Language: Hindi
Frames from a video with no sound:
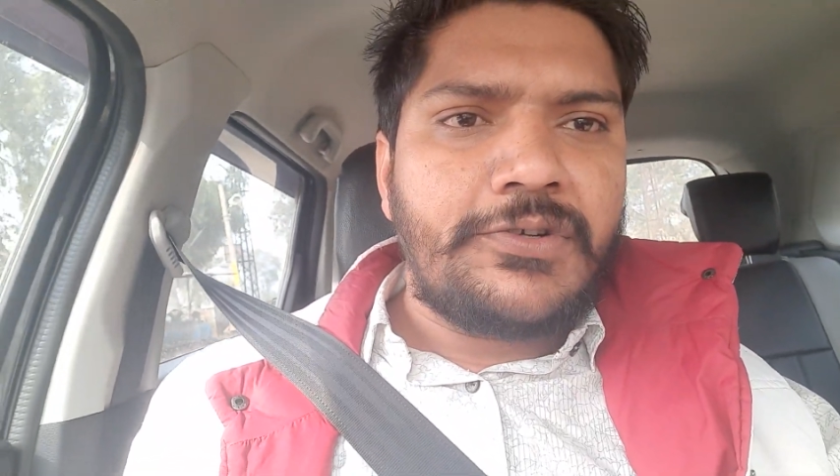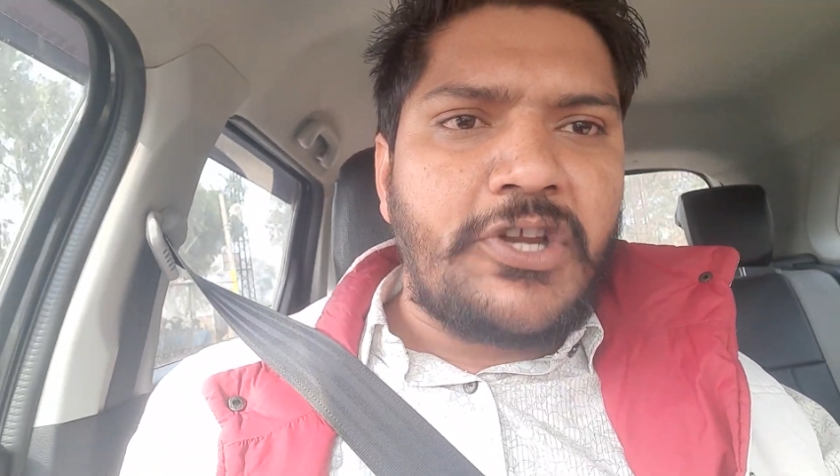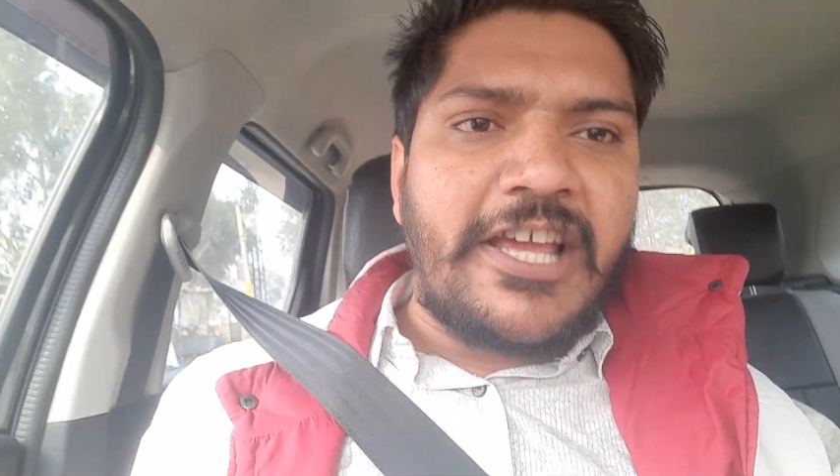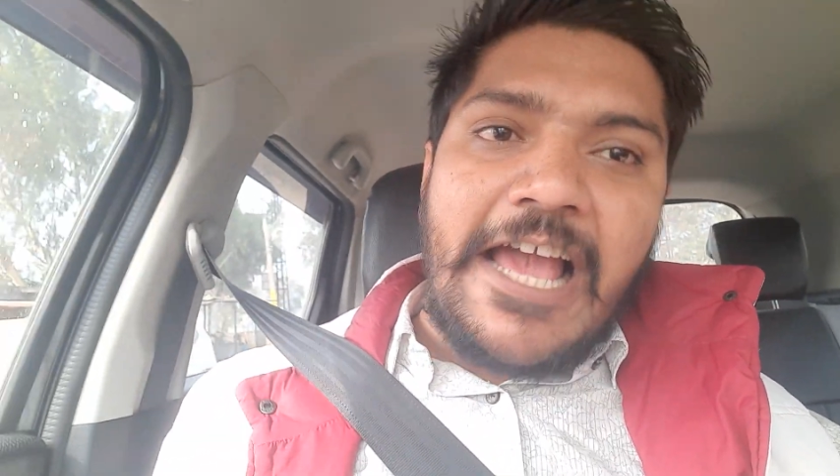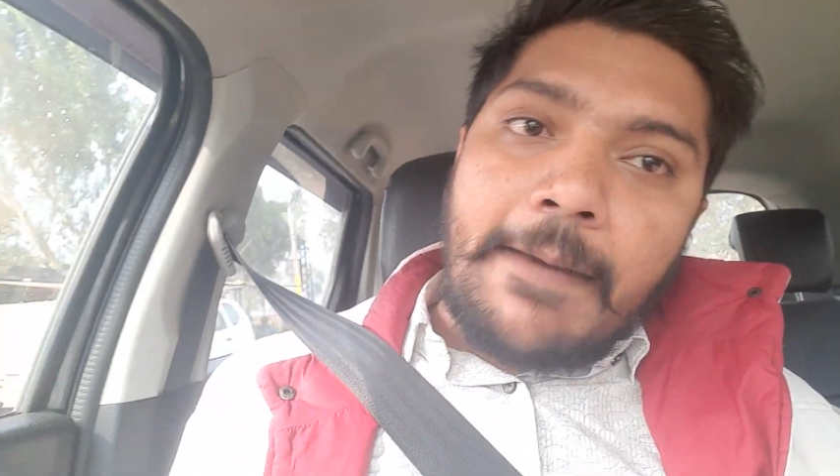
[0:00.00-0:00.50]

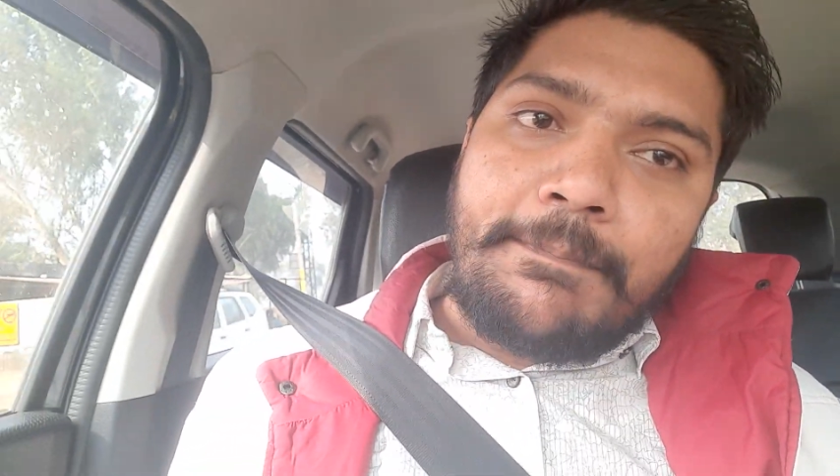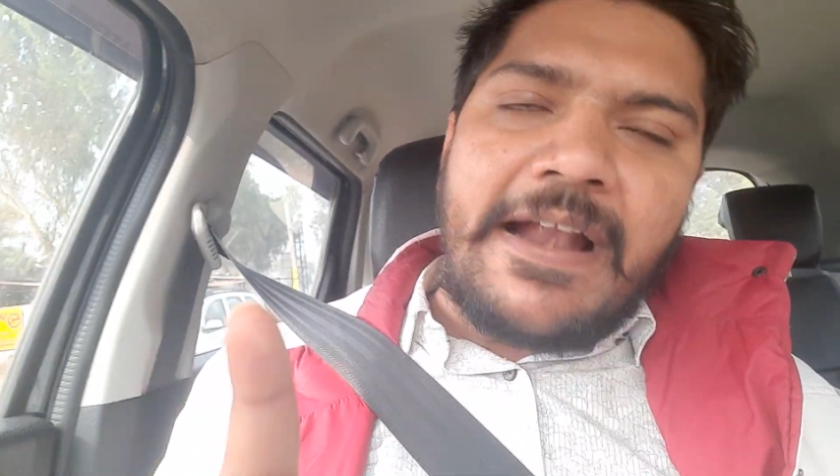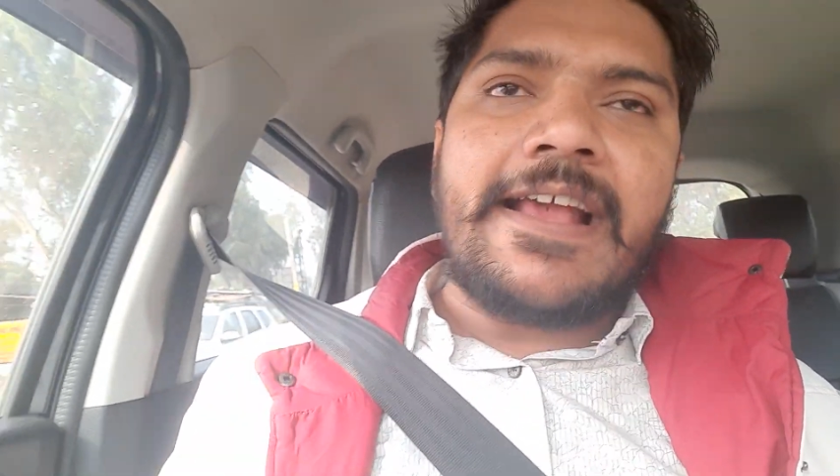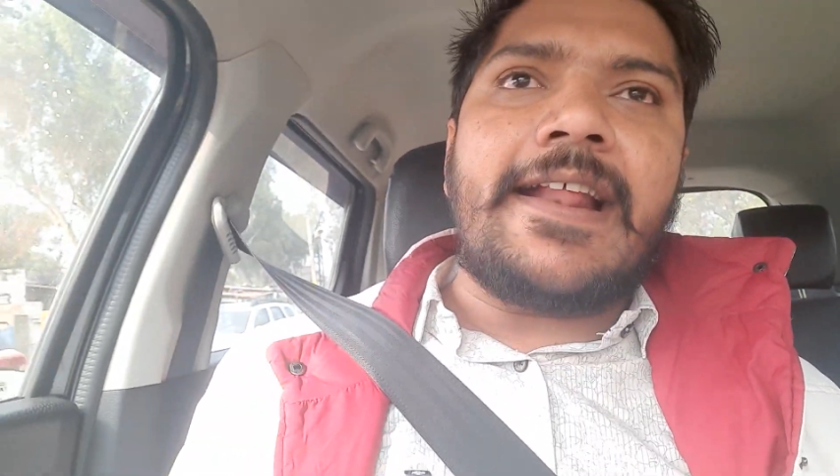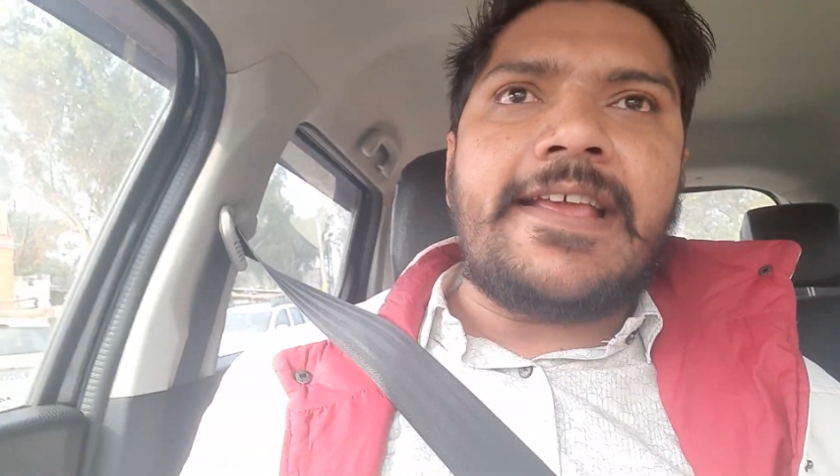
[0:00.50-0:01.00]
ठीक है आप
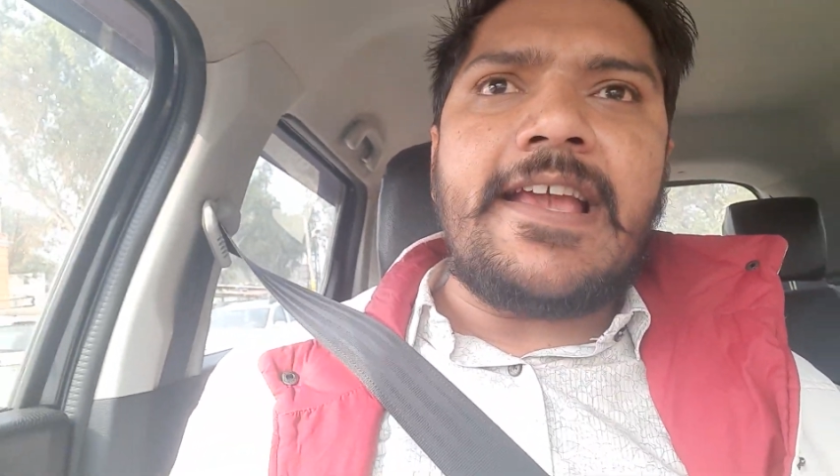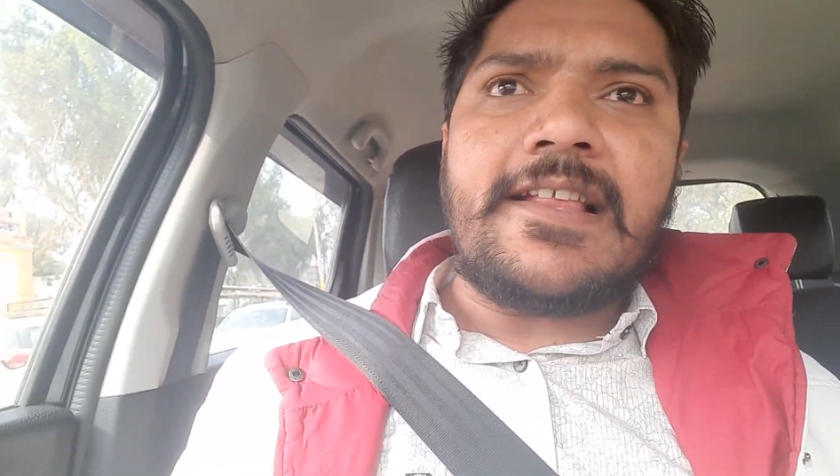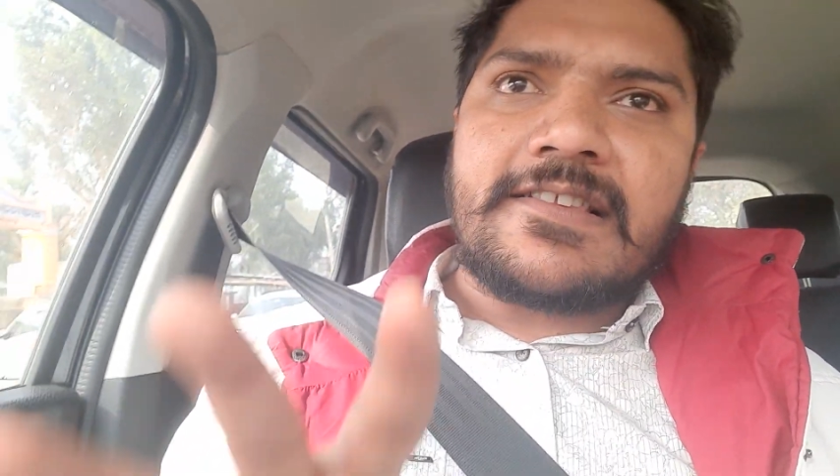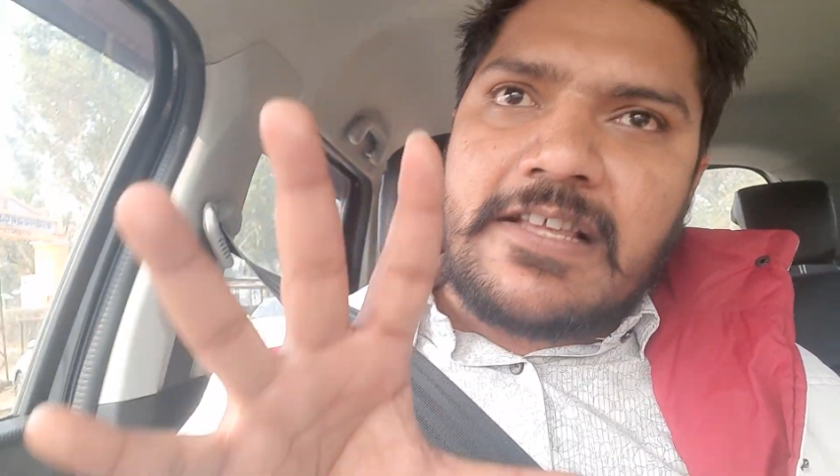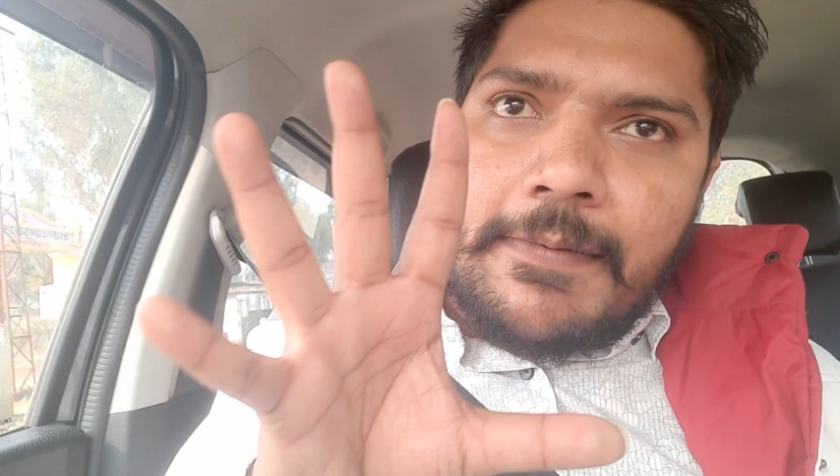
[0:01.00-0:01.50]
बने रहिए
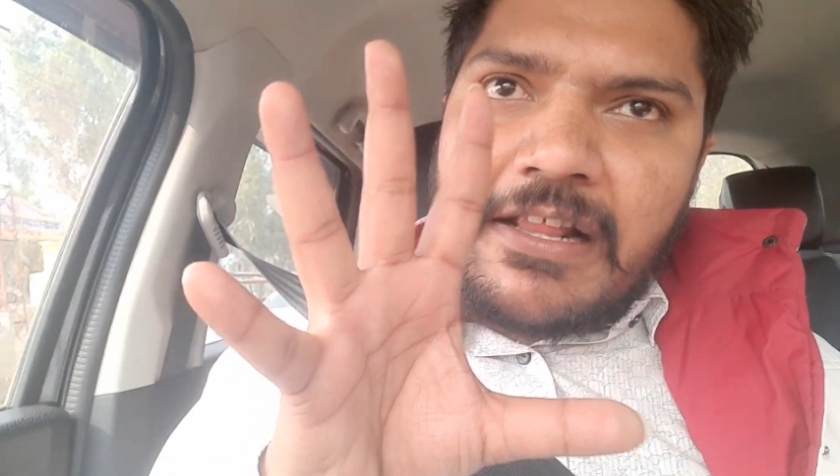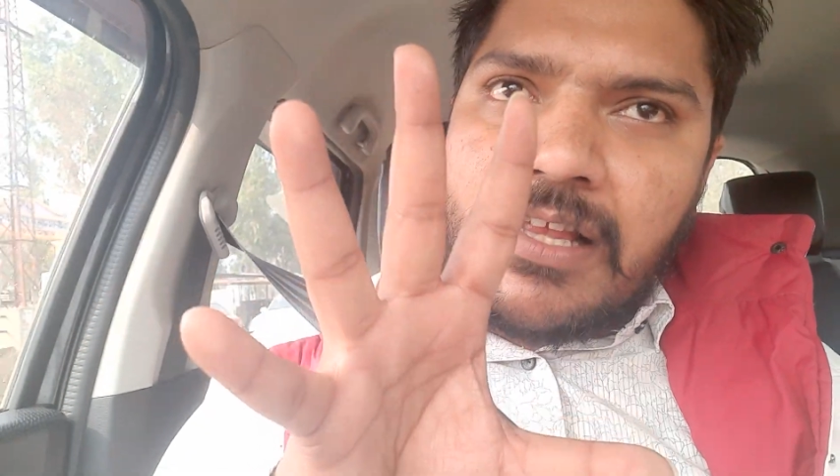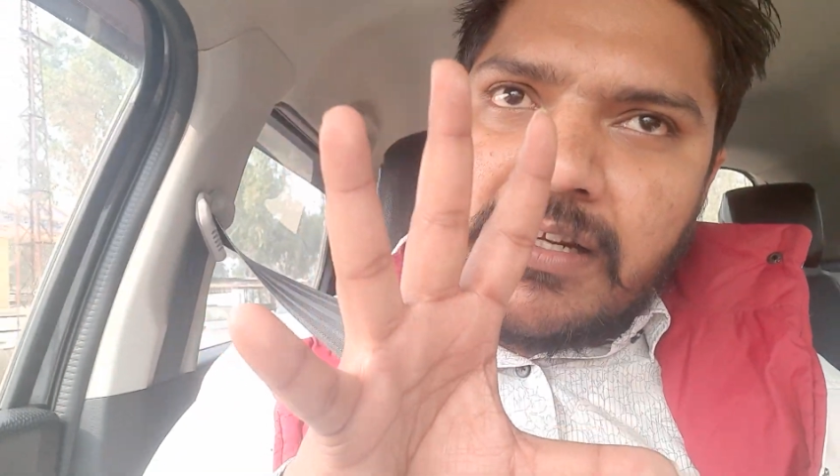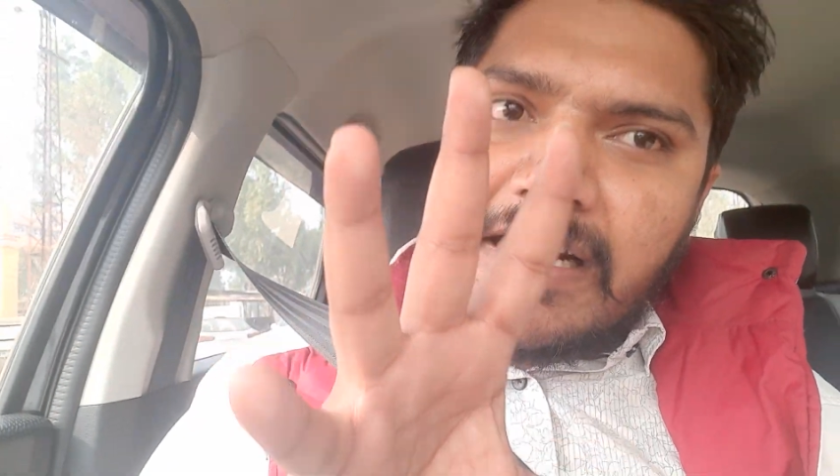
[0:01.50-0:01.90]
समर्थन